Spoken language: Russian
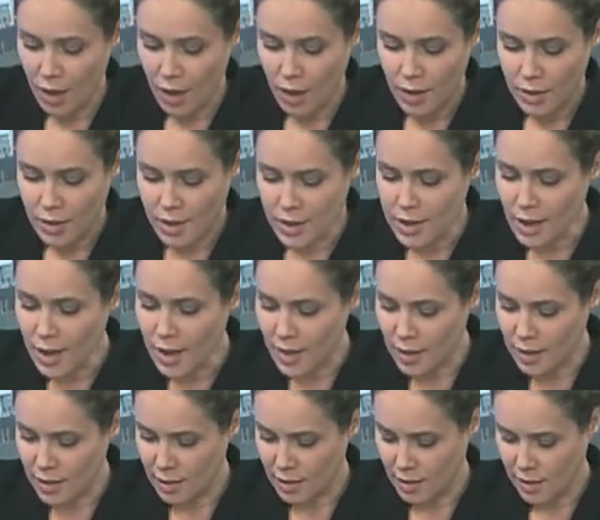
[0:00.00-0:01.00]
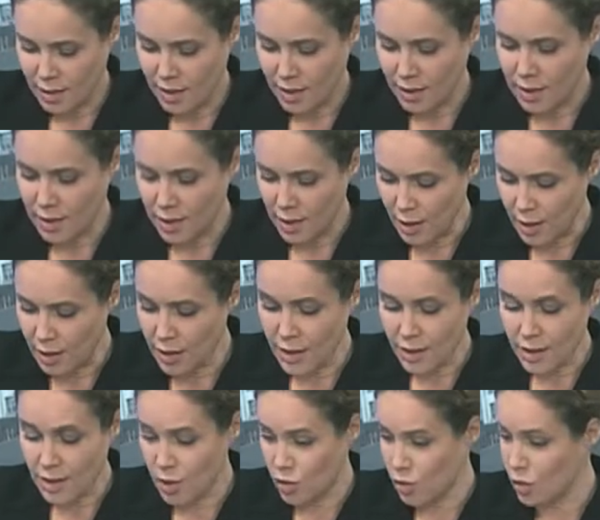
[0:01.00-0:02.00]
Здесь разные есть статьи. Я
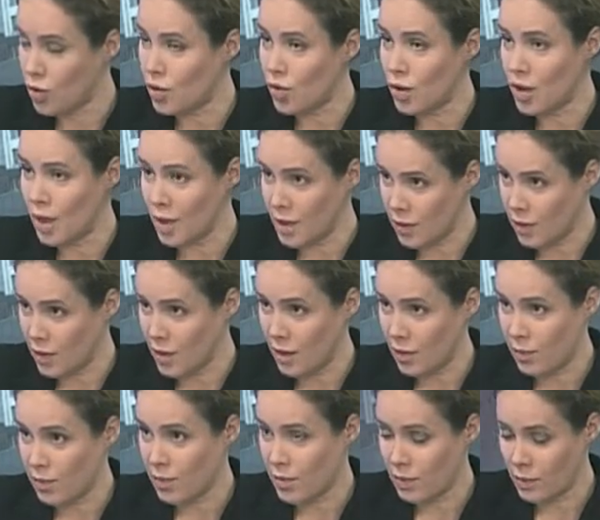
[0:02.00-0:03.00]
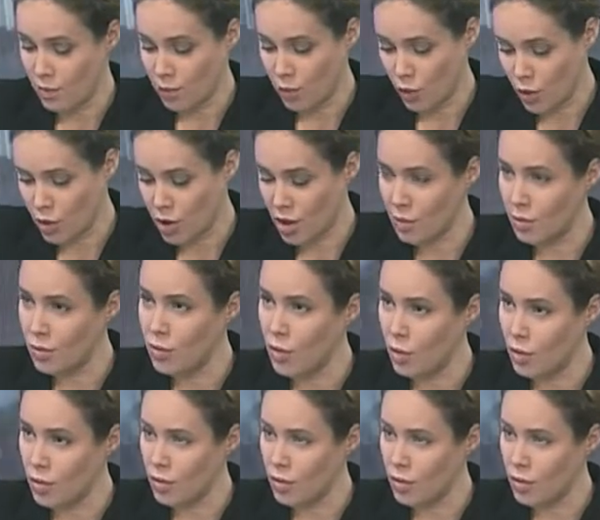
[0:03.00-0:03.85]
скажу, что есть в этом э, бочке мё,